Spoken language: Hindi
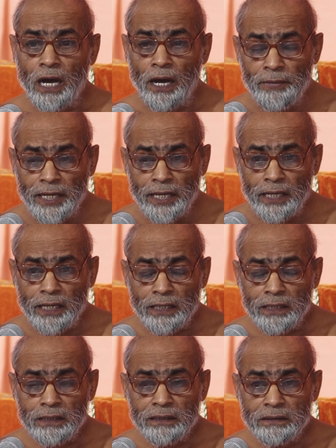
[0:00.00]
हमने
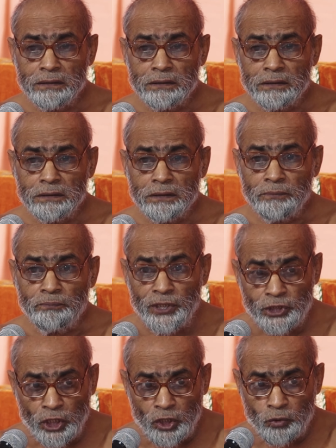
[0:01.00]

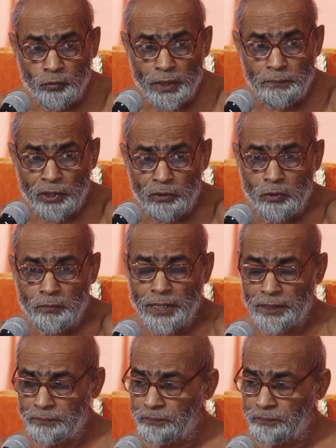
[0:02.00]
बीते हुए भवों में